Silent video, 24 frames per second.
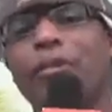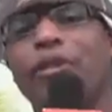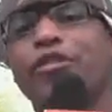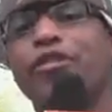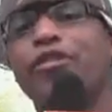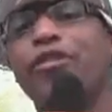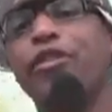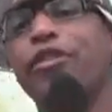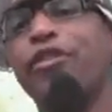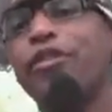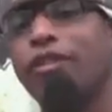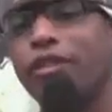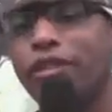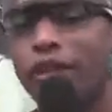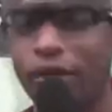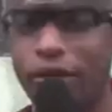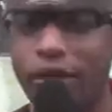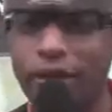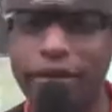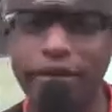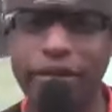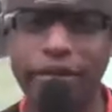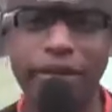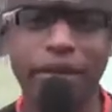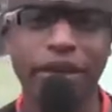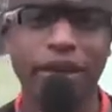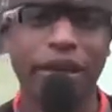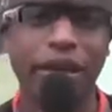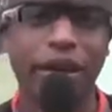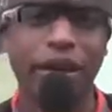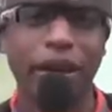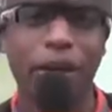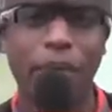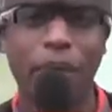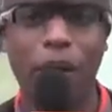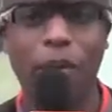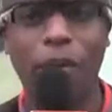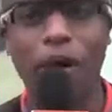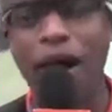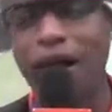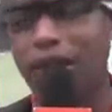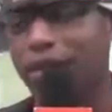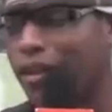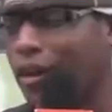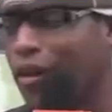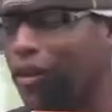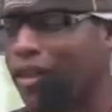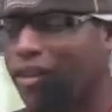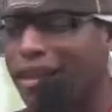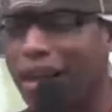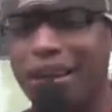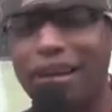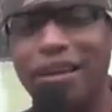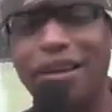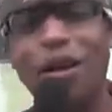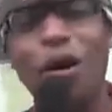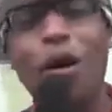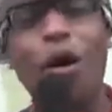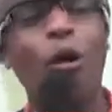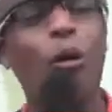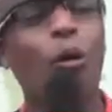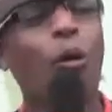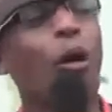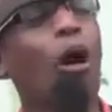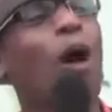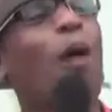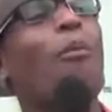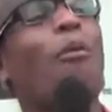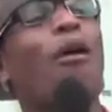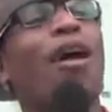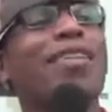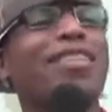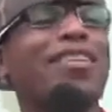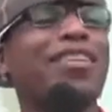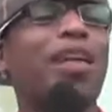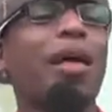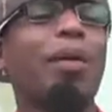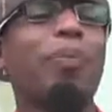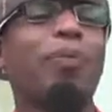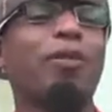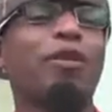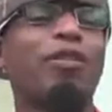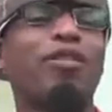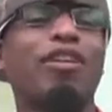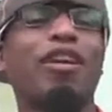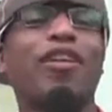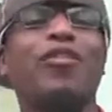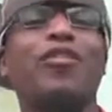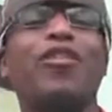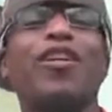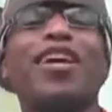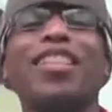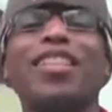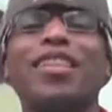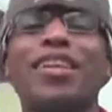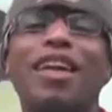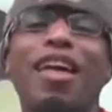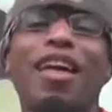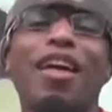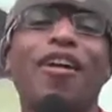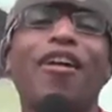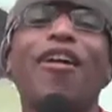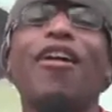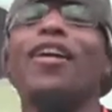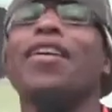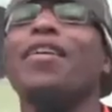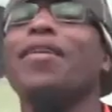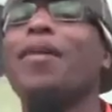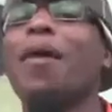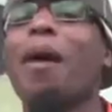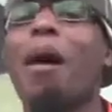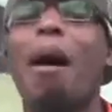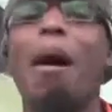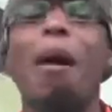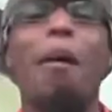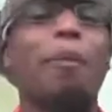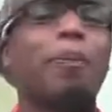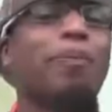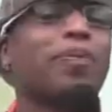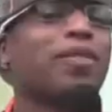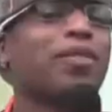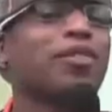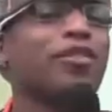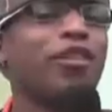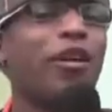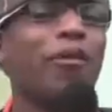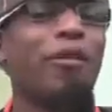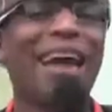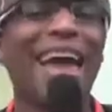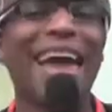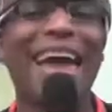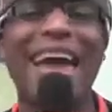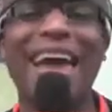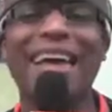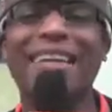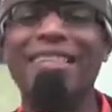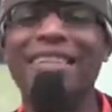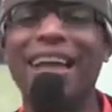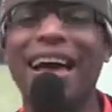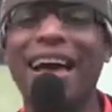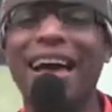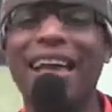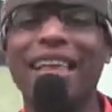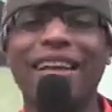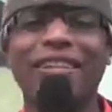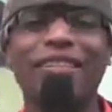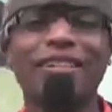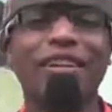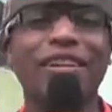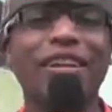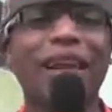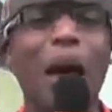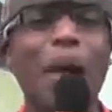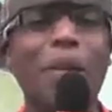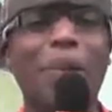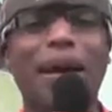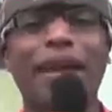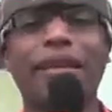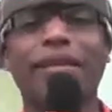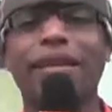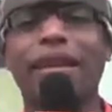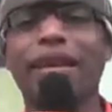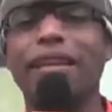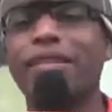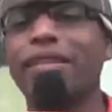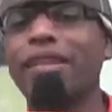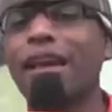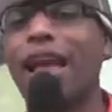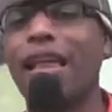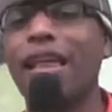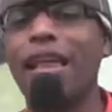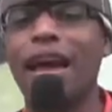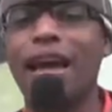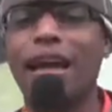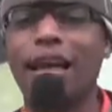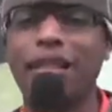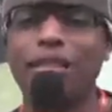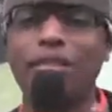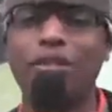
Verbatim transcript: misión Rivas. Vamos a entrevistar cómo ha sido el proceso el día de hoy sobre estas elecciones presidenciales